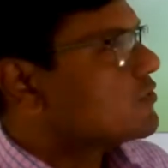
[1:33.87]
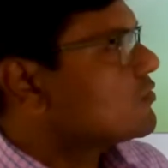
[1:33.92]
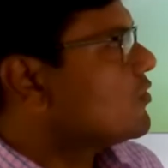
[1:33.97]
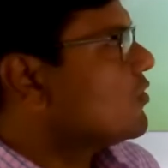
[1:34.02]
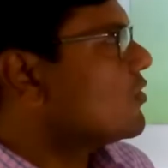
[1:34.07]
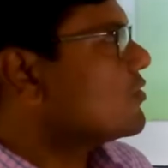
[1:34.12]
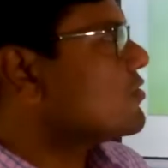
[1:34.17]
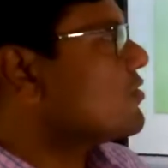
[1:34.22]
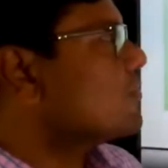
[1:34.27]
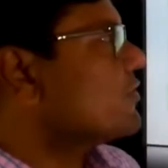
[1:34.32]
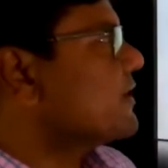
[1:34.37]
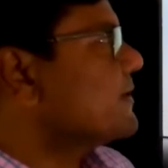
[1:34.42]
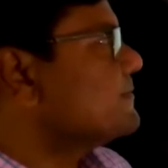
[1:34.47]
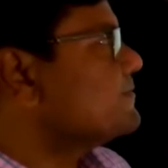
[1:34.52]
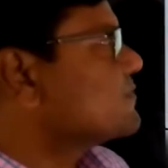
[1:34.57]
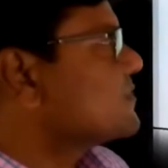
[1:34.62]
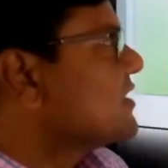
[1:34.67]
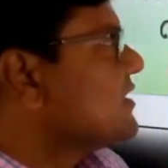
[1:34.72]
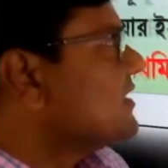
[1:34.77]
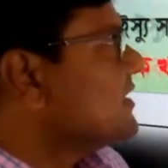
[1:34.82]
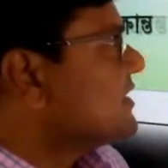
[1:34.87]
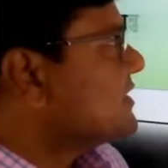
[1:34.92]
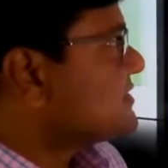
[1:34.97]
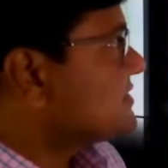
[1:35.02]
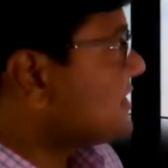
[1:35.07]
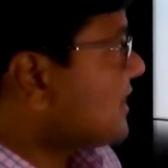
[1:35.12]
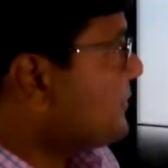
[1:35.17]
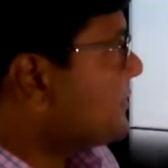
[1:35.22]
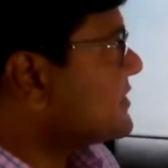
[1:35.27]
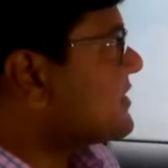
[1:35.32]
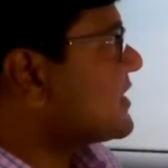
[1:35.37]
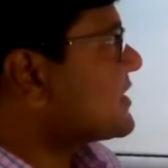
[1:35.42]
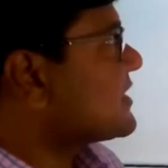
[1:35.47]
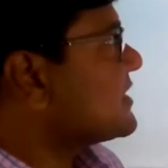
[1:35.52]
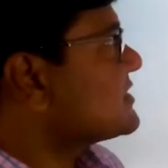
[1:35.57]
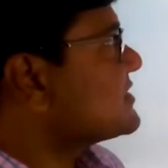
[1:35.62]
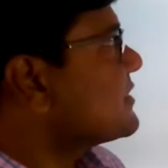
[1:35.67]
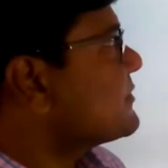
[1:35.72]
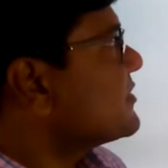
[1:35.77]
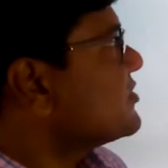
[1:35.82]
তো লক্ষ্য করি জাবেদার
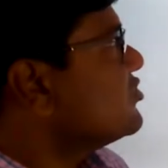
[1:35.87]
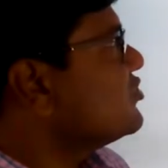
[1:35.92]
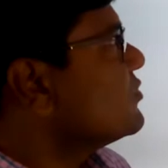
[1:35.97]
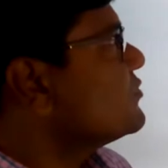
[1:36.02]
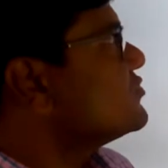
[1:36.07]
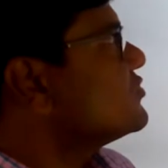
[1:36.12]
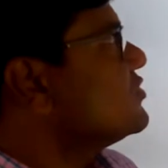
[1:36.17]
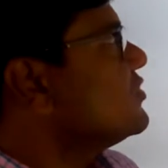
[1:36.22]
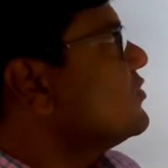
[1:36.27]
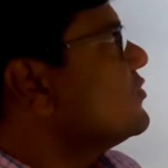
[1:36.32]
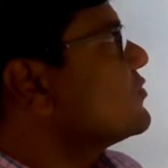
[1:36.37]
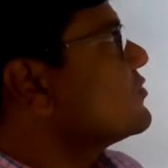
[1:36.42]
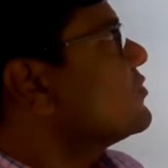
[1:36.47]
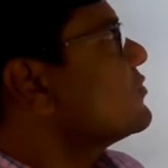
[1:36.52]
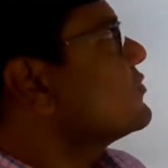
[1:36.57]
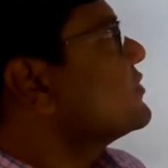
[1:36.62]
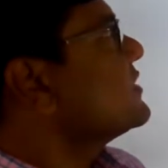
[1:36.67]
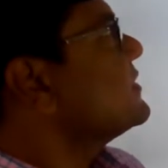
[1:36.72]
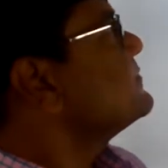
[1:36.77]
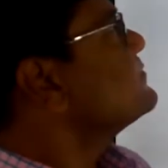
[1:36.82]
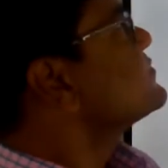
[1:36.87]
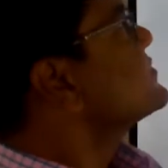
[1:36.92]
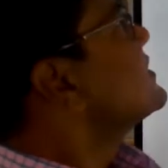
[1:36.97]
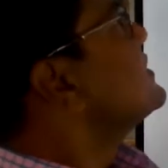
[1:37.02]
ক্ষেত্রে আমরা নিয়ম যদি লক্ষ্য করি